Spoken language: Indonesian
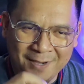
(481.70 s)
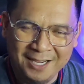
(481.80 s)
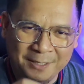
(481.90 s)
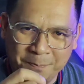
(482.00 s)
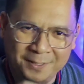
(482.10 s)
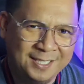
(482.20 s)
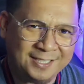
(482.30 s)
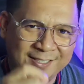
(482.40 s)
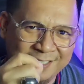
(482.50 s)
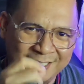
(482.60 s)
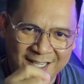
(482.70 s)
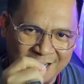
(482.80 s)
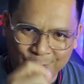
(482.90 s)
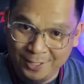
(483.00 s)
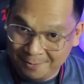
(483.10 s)
makan pedas
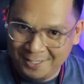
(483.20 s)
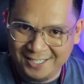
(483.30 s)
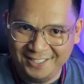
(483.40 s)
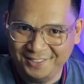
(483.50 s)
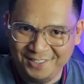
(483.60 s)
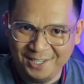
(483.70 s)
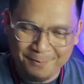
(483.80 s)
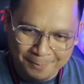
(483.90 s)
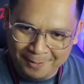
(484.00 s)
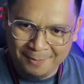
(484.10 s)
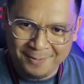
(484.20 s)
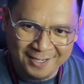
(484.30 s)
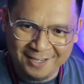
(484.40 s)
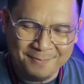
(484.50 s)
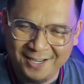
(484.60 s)
terlalu lama guys ya bila
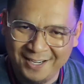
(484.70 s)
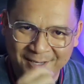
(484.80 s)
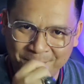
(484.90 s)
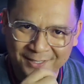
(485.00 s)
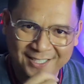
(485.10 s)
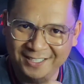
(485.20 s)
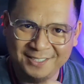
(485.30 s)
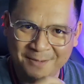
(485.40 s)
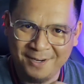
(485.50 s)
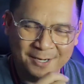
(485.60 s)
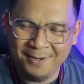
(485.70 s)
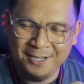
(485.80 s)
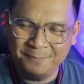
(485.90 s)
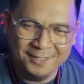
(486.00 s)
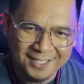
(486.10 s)
mereka makan pedas ya makan
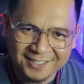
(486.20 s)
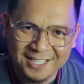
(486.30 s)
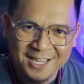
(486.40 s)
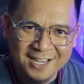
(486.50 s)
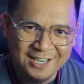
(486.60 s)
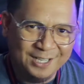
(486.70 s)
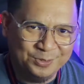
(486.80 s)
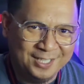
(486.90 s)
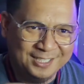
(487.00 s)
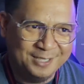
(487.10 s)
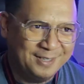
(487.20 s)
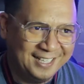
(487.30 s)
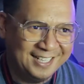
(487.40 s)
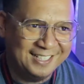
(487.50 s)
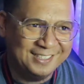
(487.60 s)
makanan pedas langsung aja
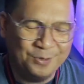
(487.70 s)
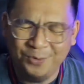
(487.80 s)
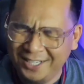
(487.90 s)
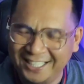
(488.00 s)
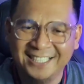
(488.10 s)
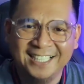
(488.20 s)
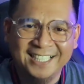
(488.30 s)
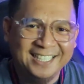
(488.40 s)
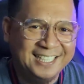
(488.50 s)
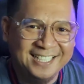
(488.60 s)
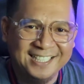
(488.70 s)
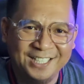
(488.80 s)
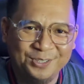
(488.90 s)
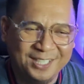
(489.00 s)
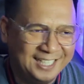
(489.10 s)
mereka rasa wah ini
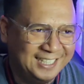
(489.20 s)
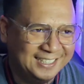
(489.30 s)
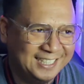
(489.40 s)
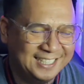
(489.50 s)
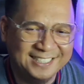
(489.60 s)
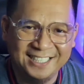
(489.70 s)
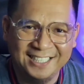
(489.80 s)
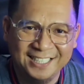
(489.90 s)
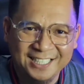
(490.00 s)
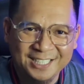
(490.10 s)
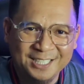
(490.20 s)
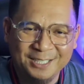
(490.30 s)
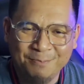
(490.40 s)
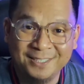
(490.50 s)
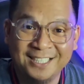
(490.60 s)
satu hal yang sangat-sangat
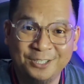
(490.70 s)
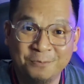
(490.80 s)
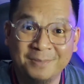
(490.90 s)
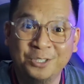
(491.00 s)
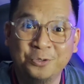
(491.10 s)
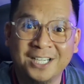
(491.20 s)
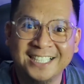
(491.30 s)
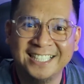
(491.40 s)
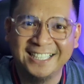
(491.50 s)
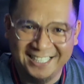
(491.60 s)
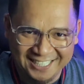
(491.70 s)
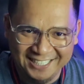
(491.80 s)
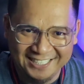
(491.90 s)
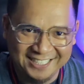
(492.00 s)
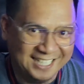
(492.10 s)
uh, begitu menduka cita
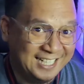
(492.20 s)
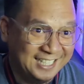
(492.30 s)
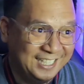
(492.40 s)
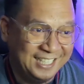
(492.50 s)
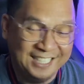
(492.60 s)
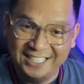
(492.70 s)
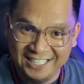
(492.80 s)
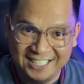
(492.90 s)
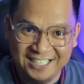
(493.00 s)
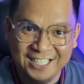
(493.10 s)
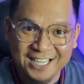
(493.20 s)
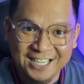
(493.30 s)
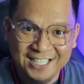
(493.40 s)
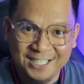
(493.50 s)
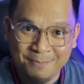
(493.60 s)
kan guys karena di negara
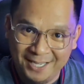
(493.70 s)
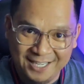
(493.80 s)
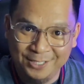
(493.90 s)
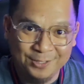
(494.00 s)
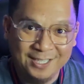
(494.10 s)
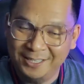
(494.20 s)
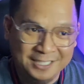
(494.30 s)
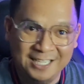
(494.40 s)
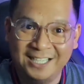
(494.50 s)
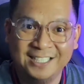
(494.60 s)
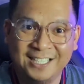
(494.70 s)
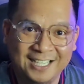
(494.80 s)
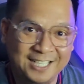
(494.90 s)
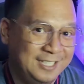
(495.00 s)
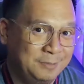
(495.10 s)
uh, mereka juga tidak ada
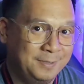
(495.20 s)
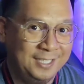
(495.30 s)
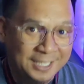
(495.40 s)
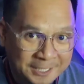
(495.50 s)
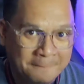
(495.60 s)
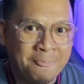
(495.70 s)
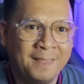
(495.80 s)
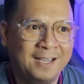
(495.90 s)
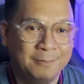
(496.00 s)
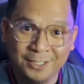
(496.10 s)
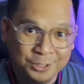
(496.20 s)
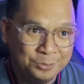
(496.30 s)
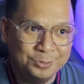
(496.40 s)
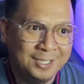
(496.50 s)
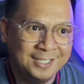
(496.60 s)
kayaknya seperti ini uh,
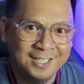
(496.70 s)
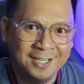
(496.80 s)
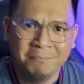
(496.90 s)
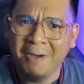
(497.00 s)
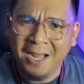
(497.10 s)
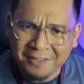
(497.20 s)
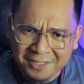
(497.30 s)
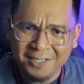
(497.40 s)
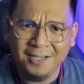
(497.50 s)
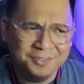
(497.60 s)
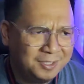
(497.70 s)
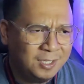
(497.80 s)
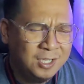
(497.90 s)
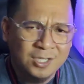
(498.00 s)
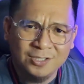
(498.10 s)
begitu juga dengan mandi guys ya
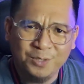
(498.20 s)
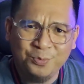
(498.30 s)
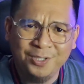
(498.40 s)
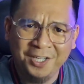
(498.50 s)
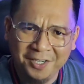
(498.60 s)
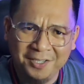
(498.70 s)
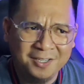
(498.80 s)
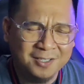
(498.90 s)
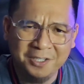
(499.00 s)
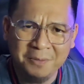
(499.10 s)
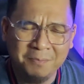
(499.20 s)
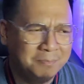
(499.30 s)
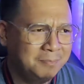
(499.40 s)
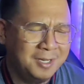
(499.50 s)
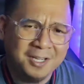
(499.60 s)
saya pun heran ya karena
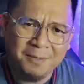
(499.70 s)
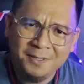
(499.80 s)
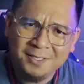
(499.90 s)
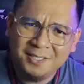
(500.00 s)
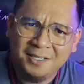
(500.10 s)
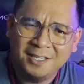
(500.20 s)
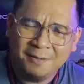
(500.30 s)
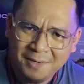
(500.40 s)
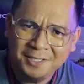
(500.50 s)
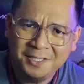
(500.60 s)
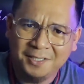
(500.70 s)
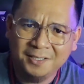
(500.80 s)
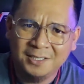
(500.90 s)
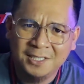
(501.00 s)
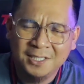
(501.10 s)
mereka bisa nggak mandi
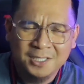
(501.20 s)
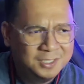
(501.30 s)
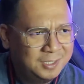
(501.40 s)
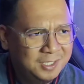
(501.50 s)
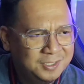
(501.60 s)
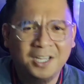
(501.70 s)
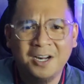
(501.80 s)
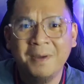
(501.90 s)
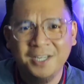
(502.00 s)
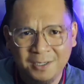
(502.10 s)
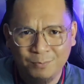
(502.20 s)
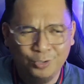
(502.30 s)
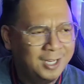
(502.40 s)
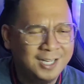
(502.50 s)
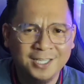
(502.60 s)
ya uh, jarang mandi
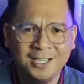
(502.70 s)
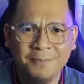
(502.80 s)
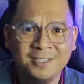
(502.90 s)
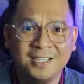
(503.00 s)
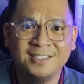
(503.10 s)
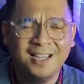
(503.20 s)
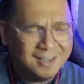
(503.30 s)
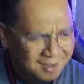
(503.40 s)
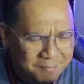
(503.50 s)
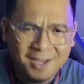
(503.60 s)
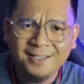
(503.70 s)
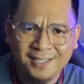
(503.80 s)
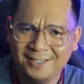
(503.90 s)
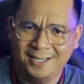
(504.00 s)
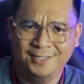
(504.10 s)
bukan lagi nggak bisa jarang
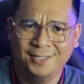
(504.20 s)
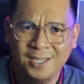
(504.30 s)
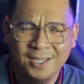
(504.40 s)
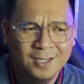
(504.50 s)
mandi guys